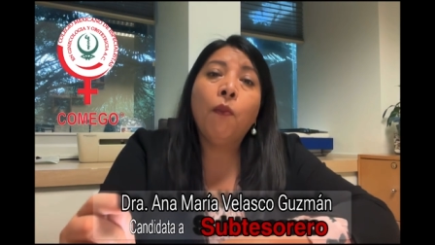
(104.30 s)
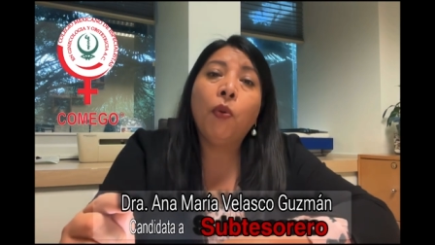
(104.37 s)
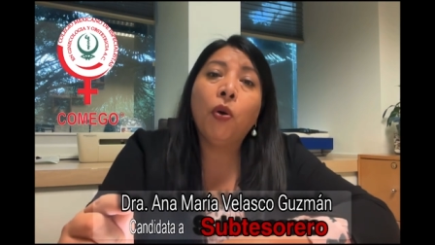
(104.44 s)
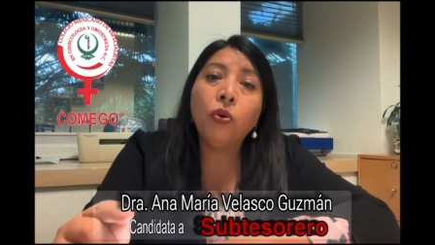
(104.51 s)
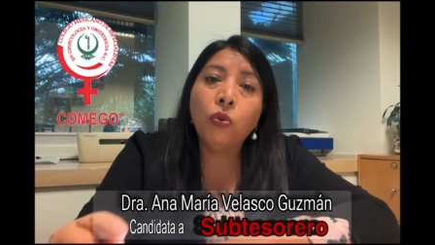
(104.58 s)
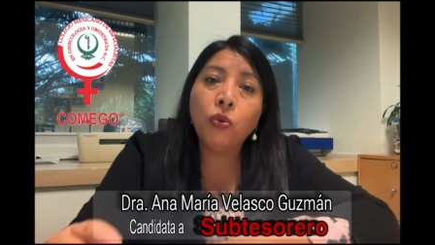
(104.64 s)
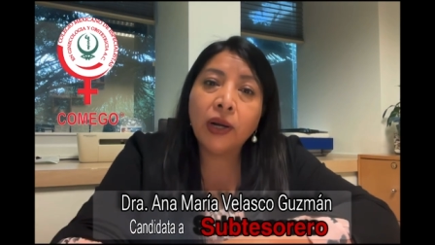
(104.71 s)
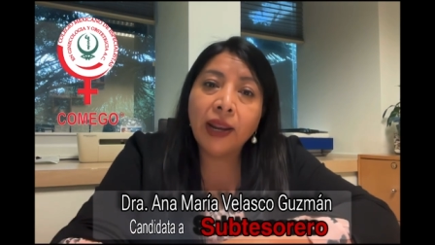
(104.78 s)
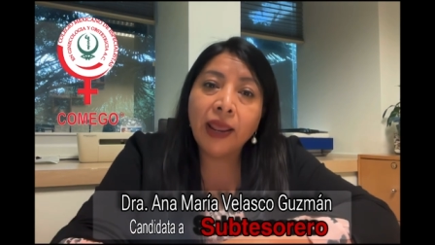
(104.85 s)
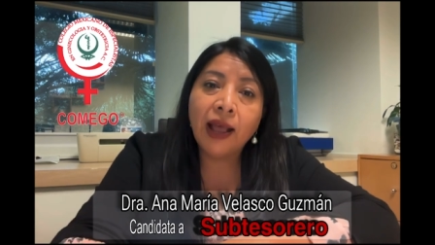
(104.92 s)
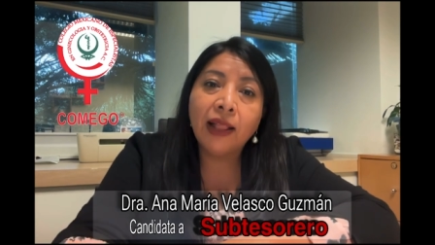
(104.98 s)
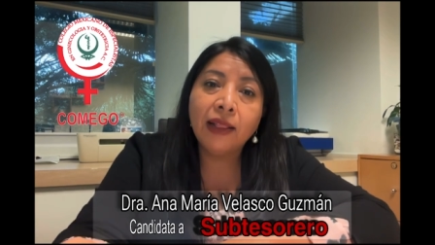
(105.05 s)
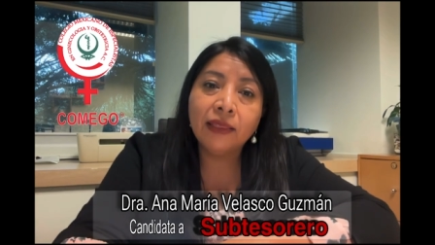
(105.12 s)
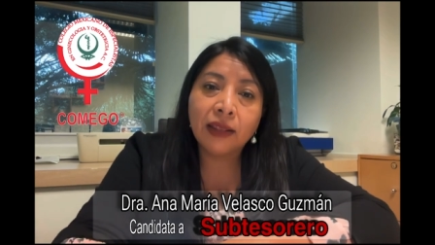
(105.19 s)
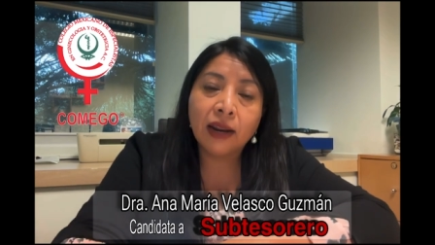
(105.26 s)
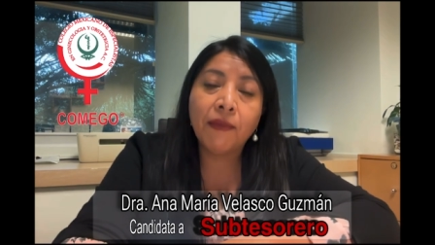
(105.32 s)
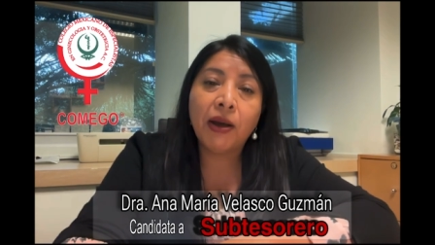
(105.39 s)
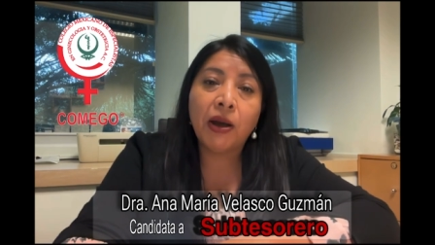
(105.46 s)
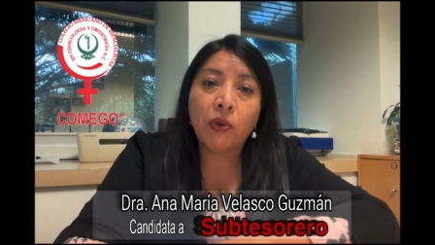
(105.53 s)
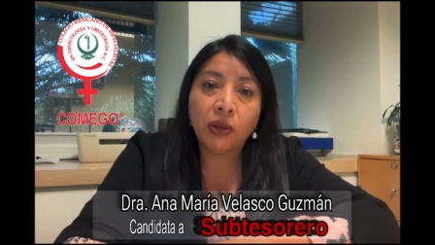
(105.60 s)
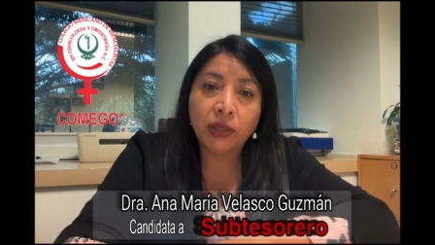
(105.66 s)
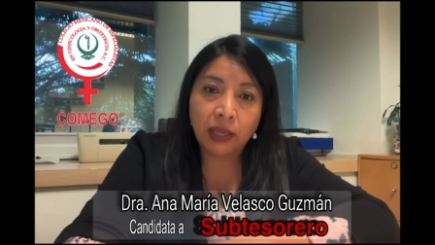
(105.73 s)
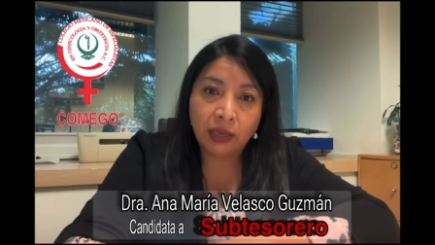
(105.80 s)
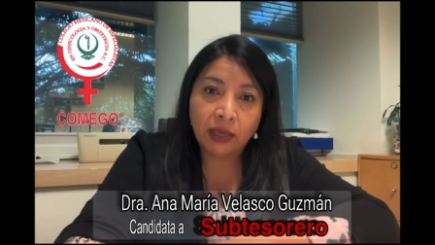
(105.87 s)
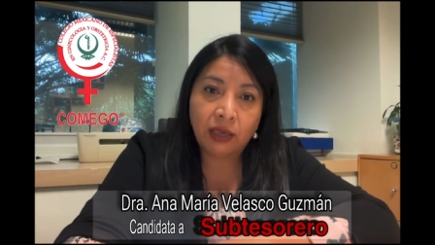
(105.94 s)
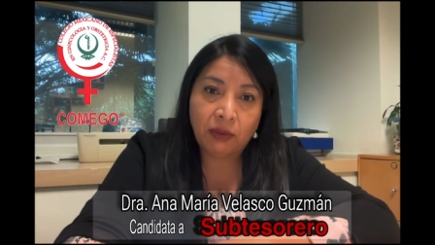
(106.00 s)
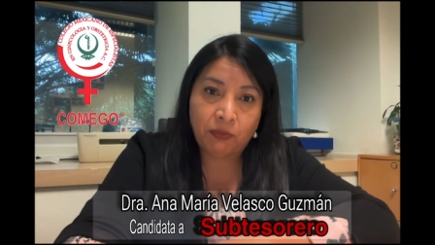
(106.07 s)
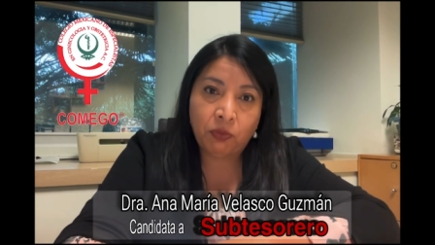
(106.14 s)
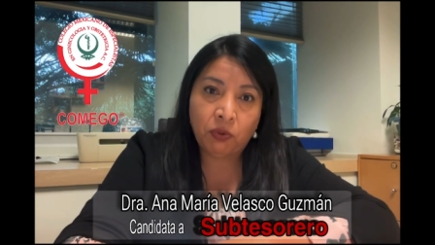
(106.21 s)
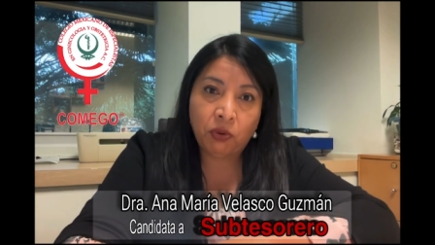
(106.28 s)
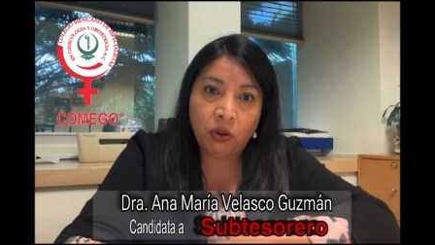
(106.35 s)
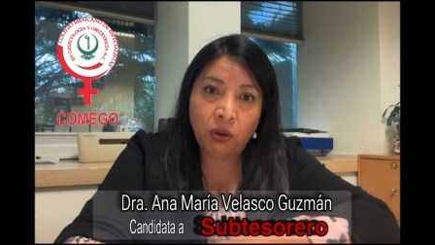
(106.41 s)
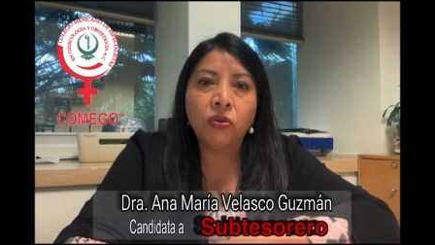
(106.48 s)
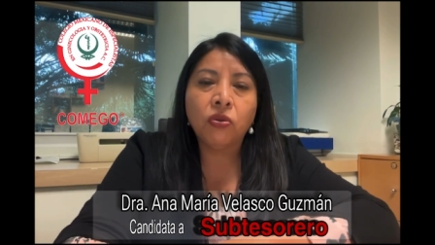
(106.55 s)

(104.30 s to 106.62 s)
por un real trabajo en equipo